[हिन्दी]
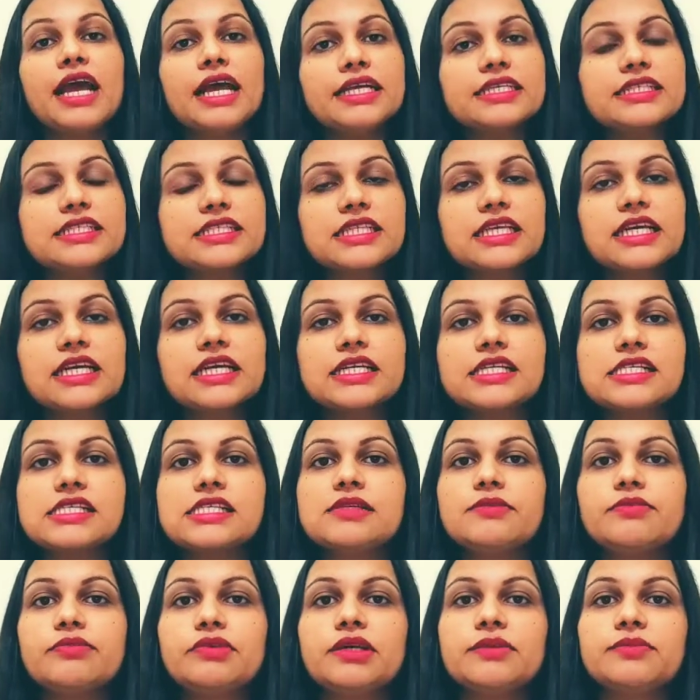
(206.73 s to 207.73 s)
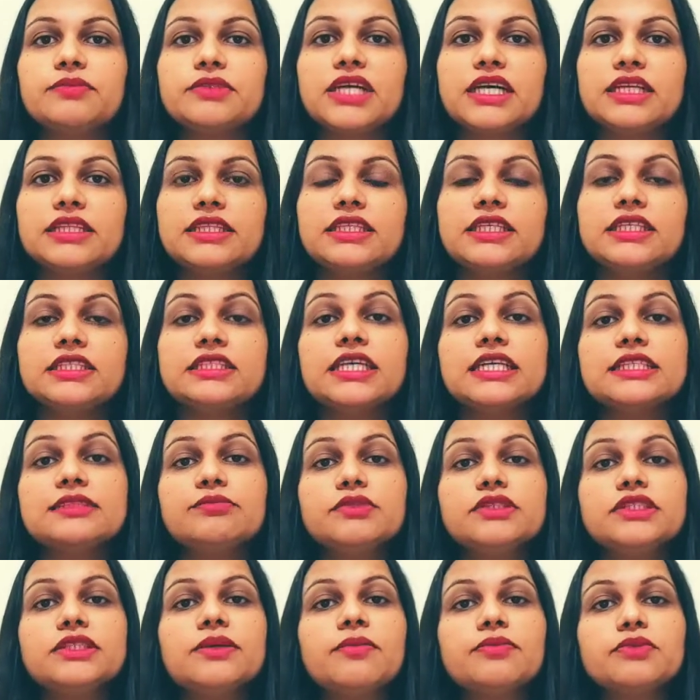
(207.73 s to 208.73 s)
ऐसे तरह के सिम्टम्स आते हैं साथ
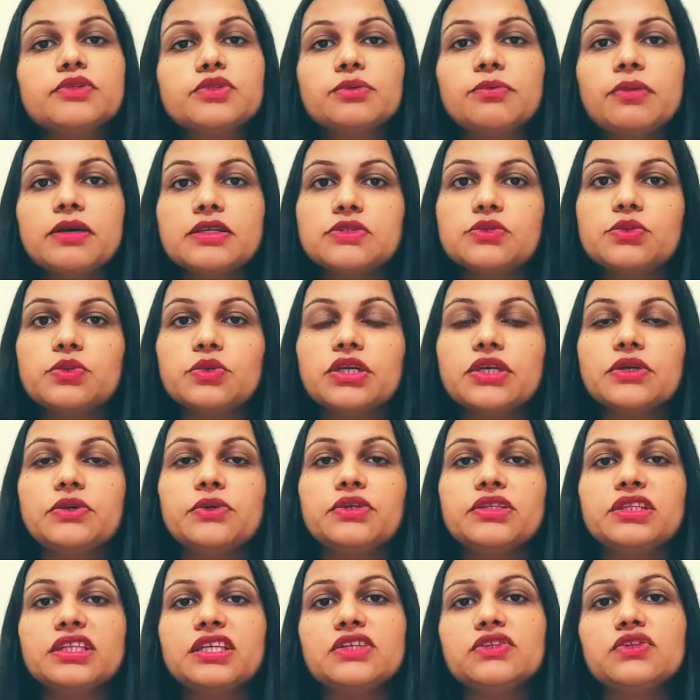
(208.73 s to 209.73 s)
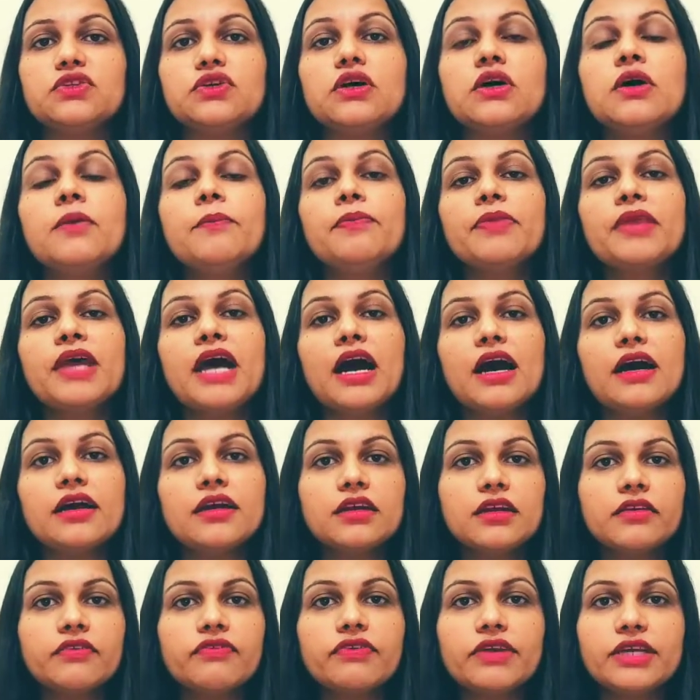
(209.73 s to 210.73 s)
में जब सुबह सो के उठते हैं तो
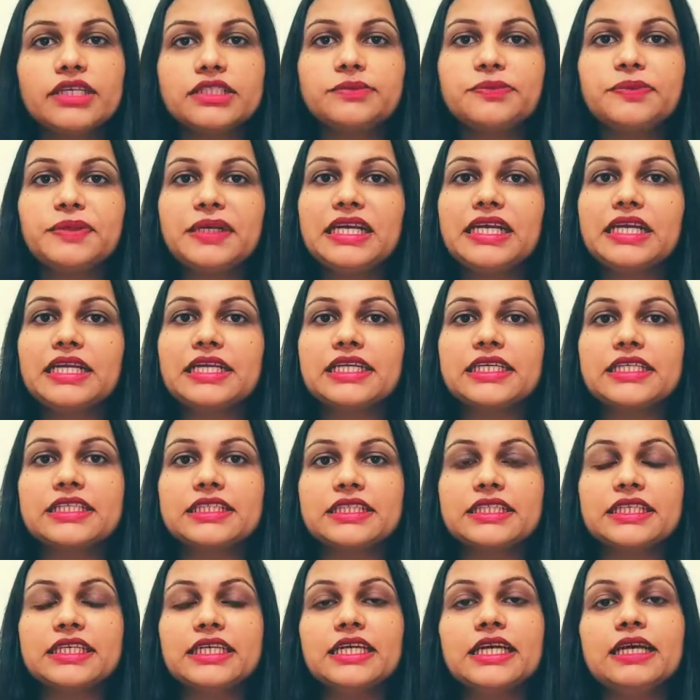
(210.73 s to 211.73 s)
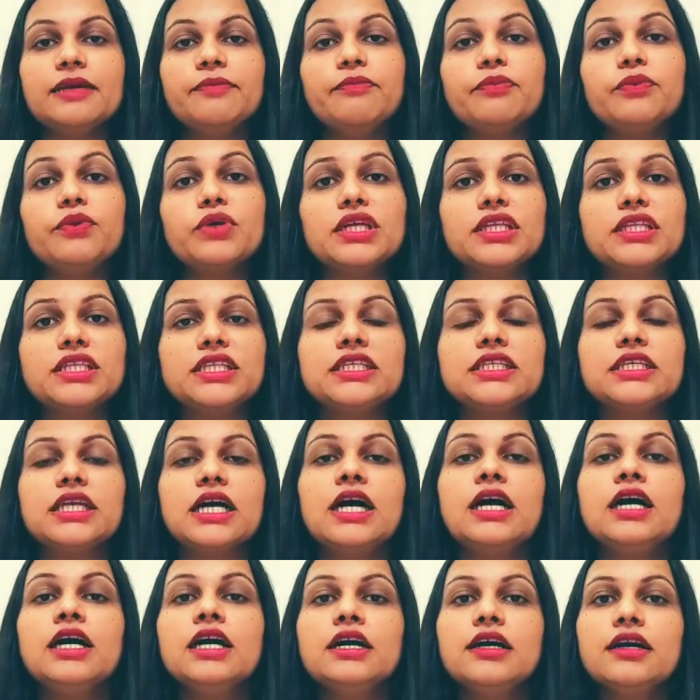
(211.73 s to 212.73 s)
अनरिफ्रेश फील करते हैं पूरे दिन
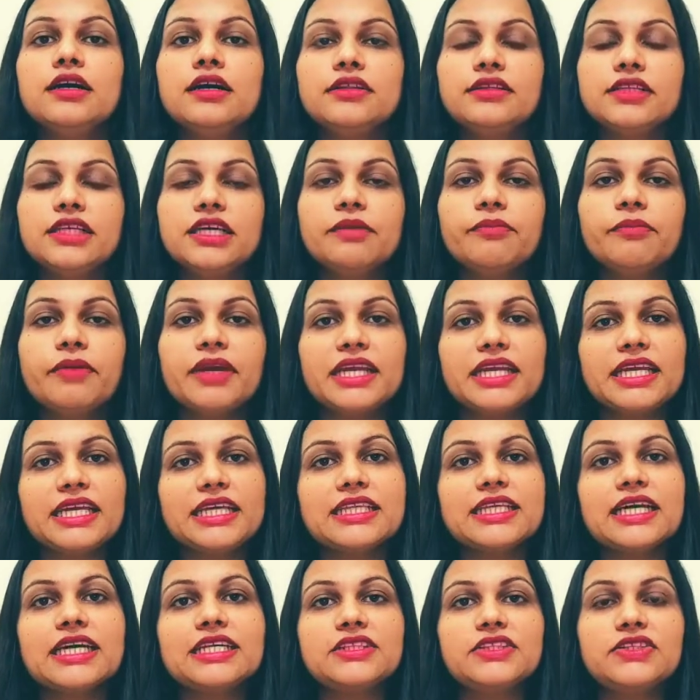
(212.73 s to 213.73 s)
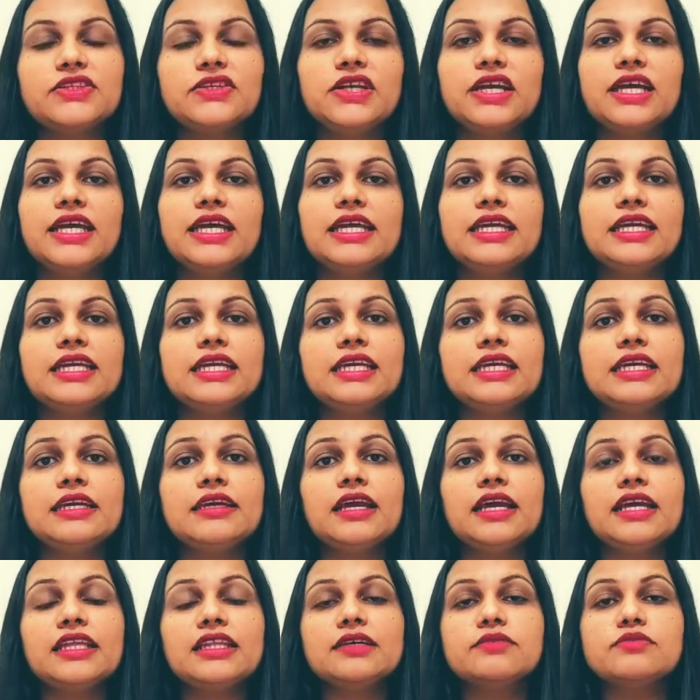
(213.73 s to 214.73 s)
दिन में नींद आती रहेगी
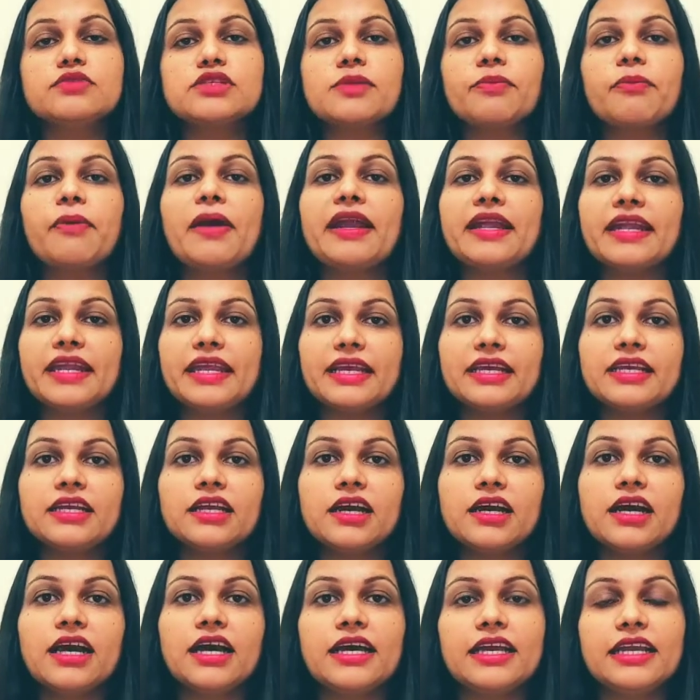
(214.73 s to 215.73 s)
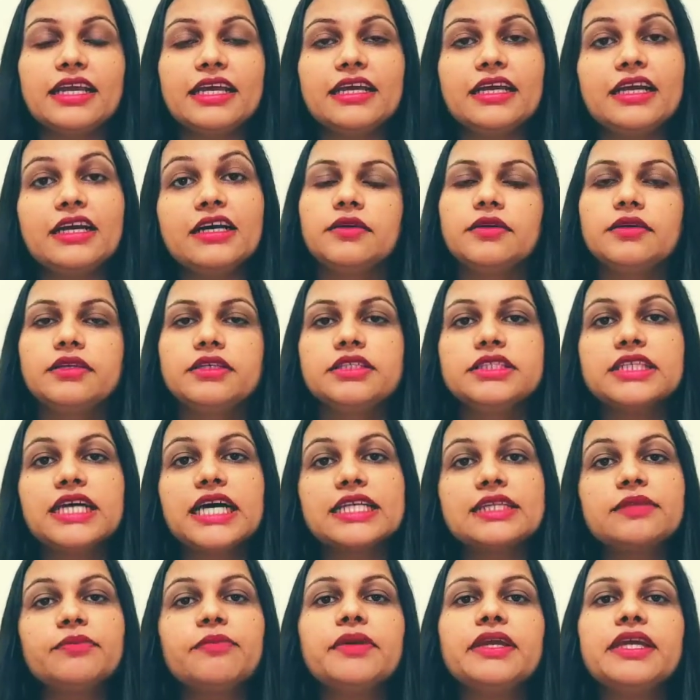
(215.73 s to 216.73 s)
एकदम से फैटिक लगा रहेगा
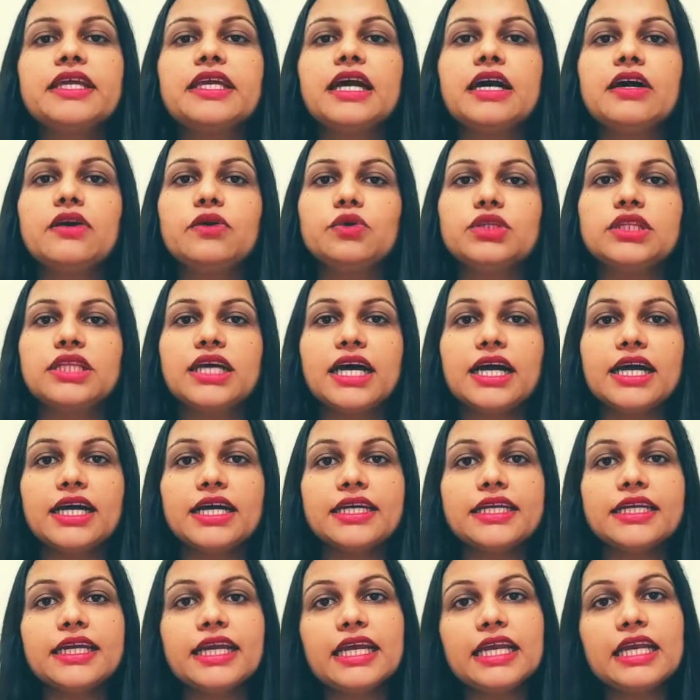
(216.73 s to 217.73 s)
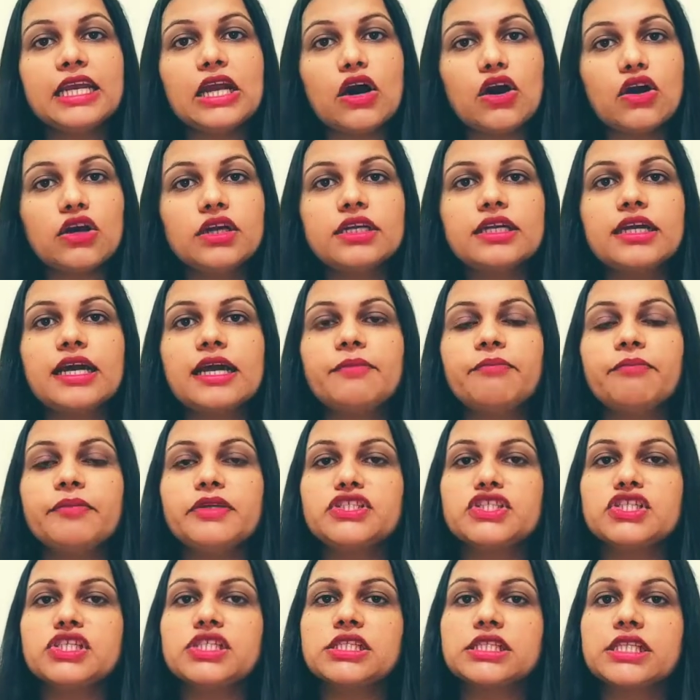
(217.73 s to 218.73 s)
साथ में क्या होता है अगर यही लॉन्ग टाइम
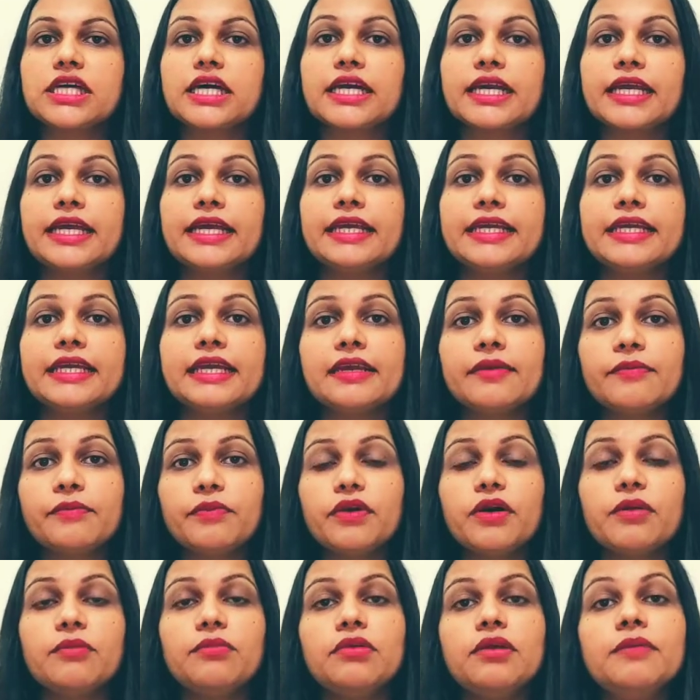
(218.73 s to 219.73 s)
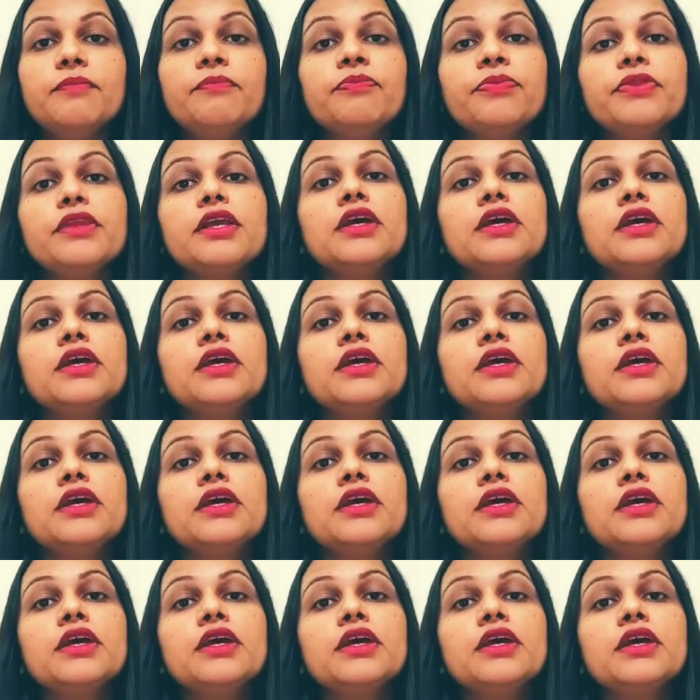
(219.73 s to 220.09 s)
में चलता रहे यही प्रॉब्लम